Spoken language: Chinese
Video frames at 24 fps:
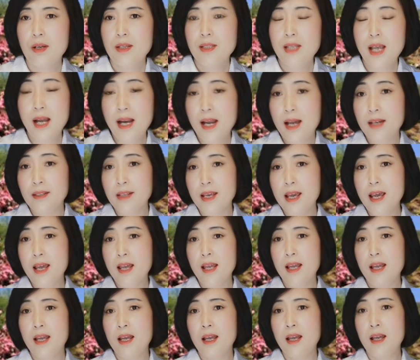前两
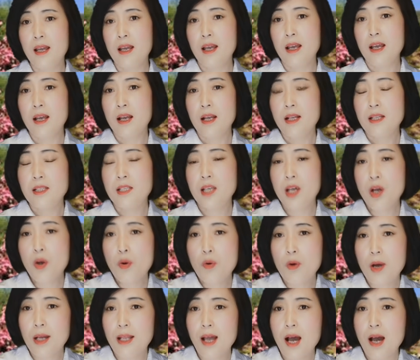天。结
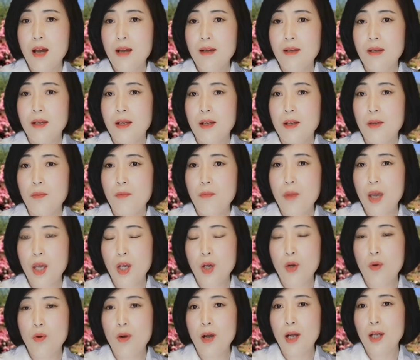果呢？
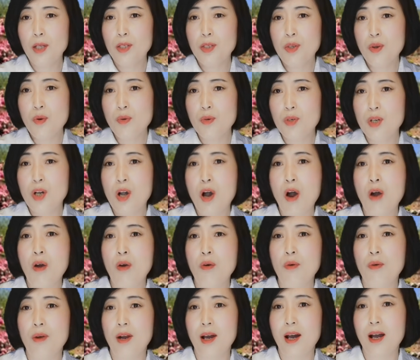美国又
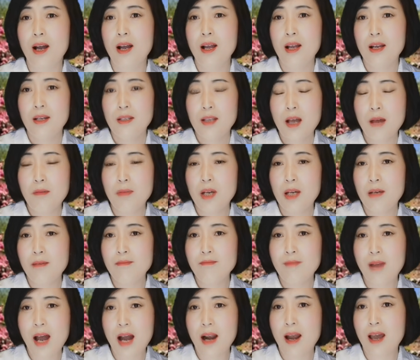扣了他们
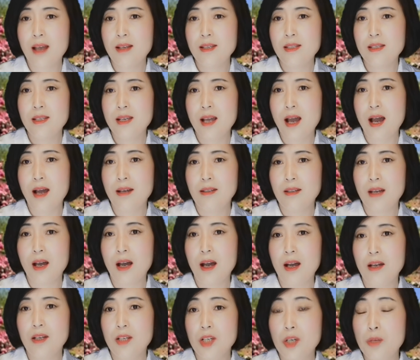马来西亚
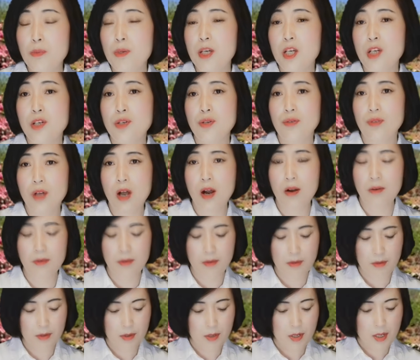的一批手套，
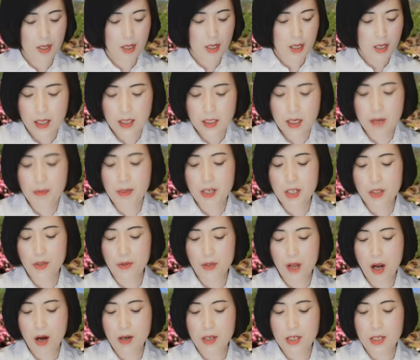这批
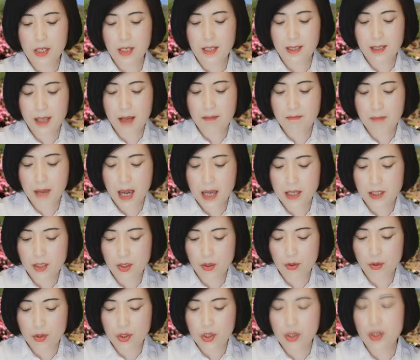手套是三百
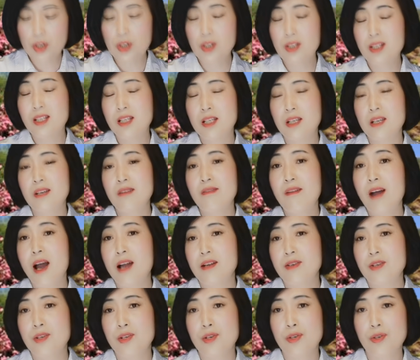九十七
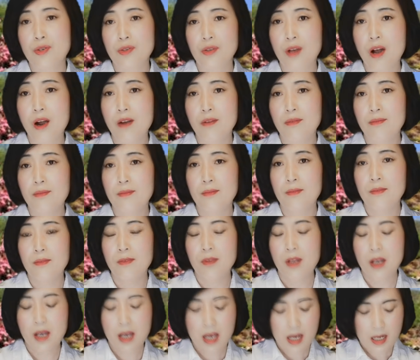万只手套，
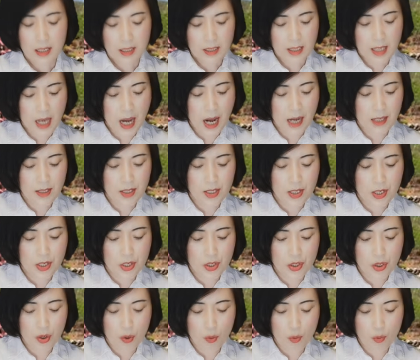价值
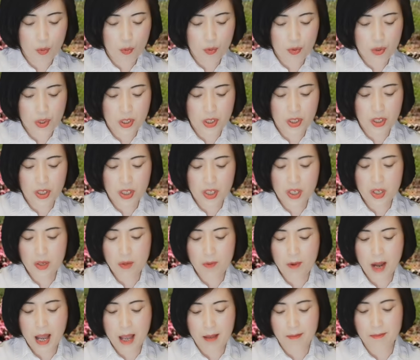是五十一
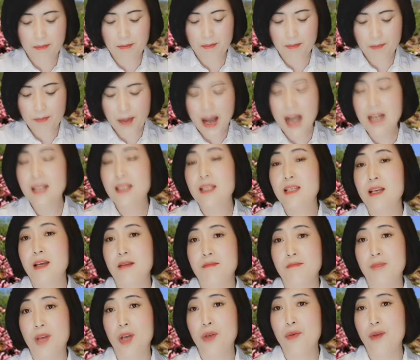万八
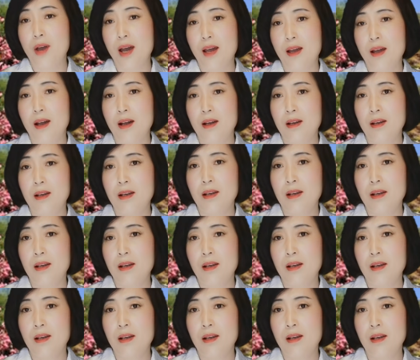千美元呀！